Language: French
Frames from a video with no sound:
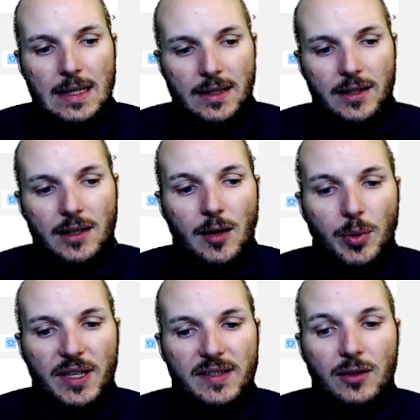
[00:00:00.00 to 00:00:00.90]
Et
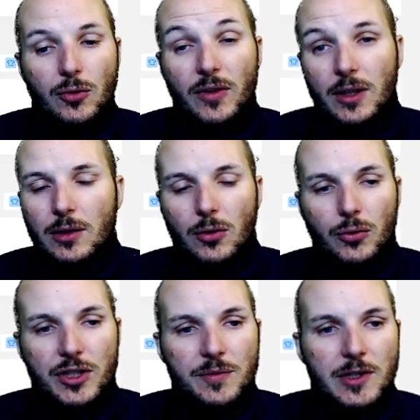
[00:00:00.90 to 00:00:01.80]
après, ça devrait
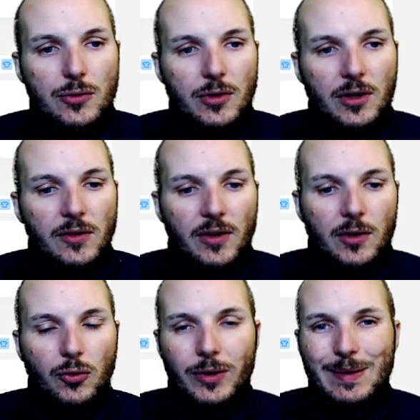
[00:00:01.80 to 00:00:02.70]
rediminuer. Il devrait
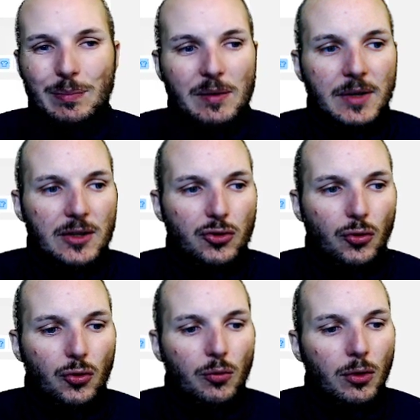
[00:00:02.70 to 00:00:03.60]
retourner pas mal
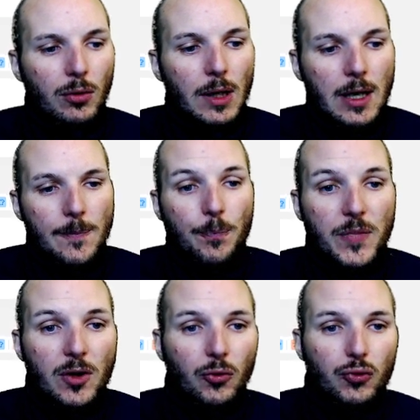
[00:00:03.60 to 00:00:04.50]
sur le banc.
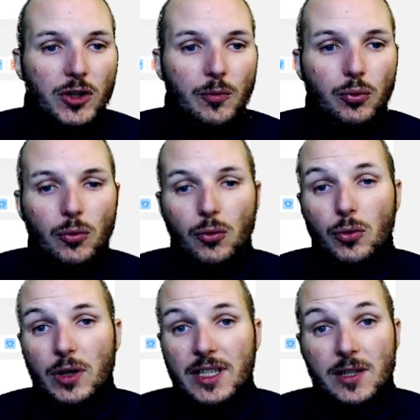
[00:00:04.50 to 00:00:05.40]
Mais en tout cas, pour
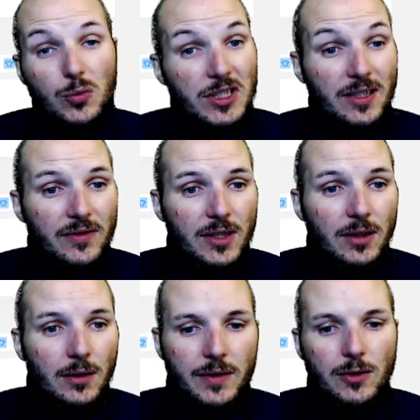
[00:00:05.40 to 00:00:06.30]
euh, la Game Week à
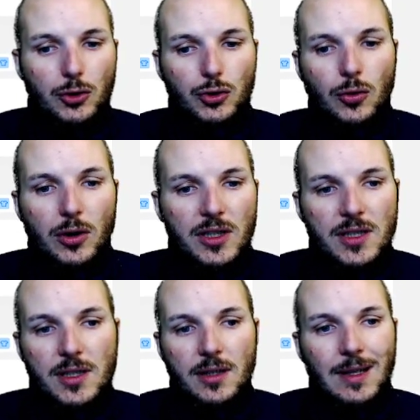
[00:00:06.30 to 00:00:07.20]
venir, c'est un joueur
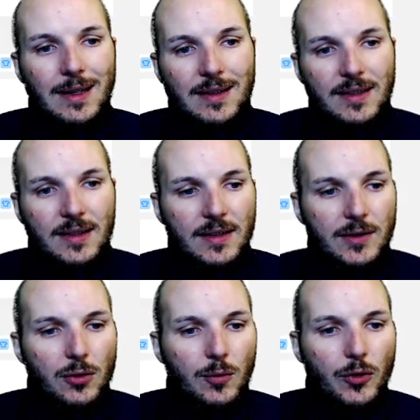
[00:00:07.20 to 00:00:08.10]
qui est
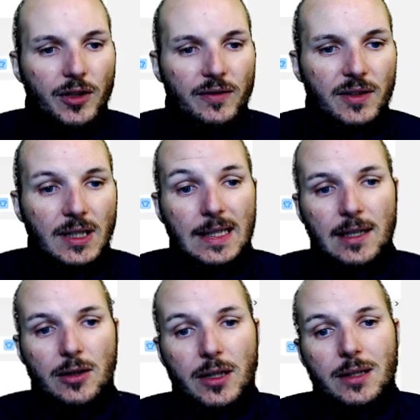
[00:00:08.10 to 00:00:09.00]
intéressant à mon avis.
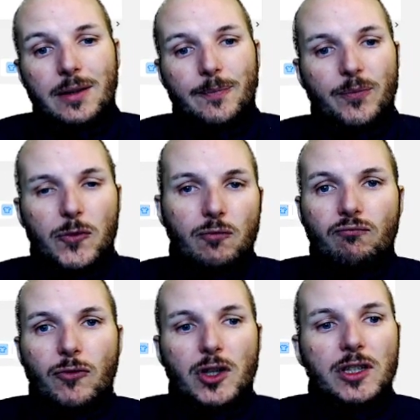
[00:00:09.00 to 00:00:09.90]
Et
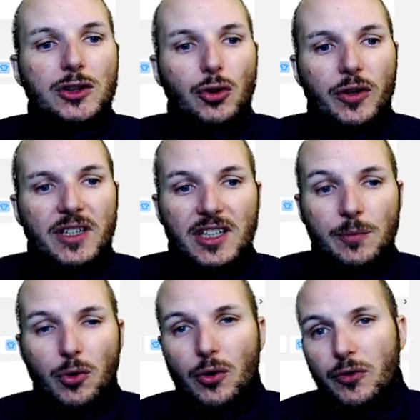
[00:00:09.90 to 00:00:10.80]
les joueurs des
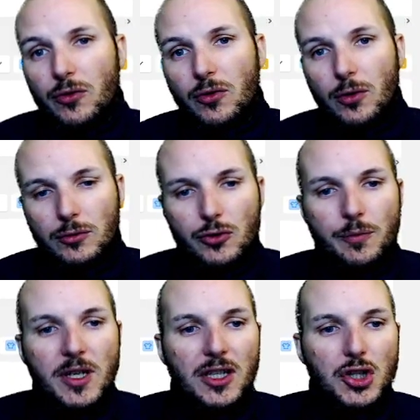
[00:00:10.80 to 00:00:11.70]
Clippers,
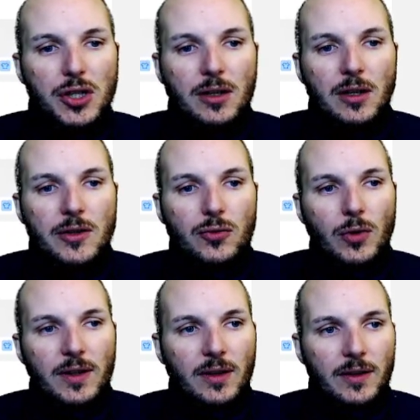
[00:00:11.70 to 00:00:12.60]
d'une manière générale,
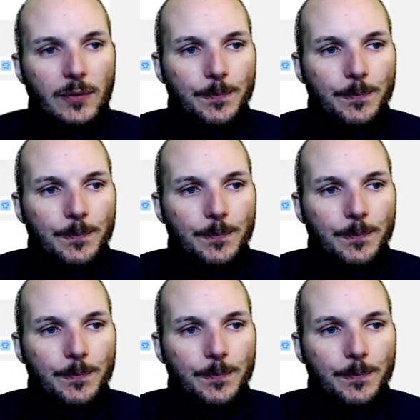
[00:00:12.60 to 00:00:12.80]
sont intéressants.